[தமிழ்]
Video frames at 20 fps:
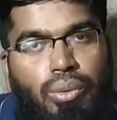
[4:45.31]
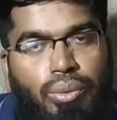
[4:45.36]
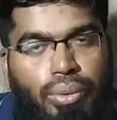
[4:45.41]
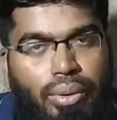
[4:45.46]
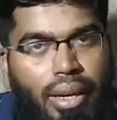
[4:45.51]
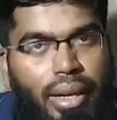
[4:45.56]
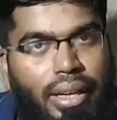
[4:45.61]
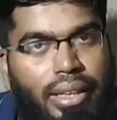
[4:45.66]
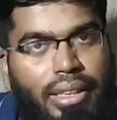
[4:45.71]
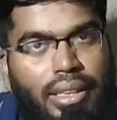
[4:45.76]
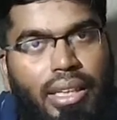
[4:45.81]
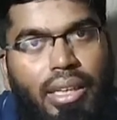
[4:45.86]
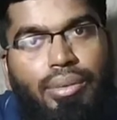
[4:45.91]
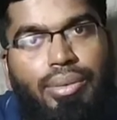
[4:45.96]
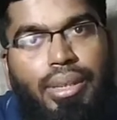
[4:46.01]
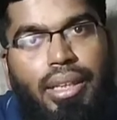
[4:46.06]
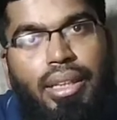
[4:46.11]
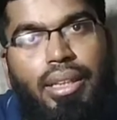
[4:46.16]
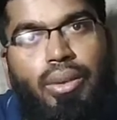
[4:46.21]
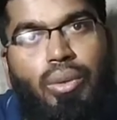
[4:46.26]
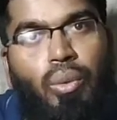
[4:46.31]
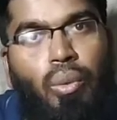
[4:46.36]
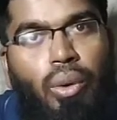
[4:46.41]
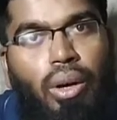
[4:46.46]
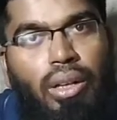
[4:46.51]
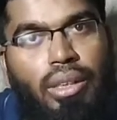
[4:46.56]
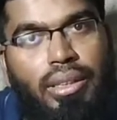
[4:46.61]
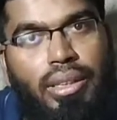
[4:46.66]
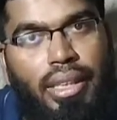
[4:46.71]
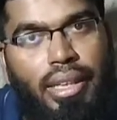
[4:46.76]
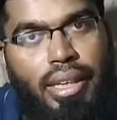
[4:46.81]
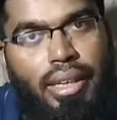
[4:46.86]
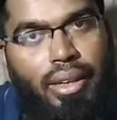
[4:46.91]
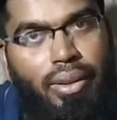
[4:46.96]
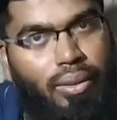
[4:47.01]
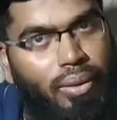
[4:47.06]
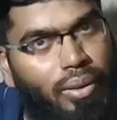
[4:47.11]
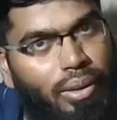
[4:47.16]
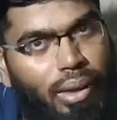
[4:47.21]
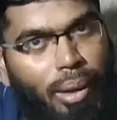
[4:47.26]
ஃப்ராக்ஷன் ஆஃப் செகண்ட் ஒரு
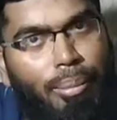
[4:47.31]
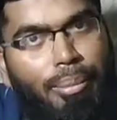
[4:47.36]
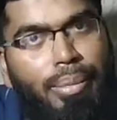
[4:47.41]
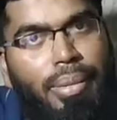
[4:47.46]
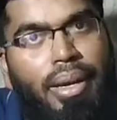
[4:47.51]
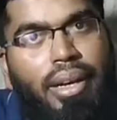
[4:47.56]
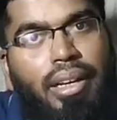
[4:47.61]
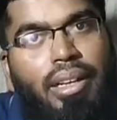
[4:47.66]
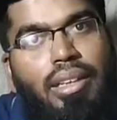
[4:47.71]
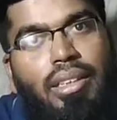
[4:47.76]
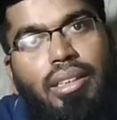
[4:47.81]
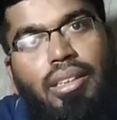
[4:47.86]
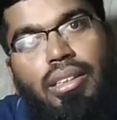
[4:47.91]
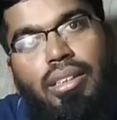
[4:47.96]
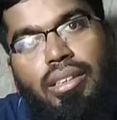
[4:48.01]
செகண்டுக்கும் கம்மியான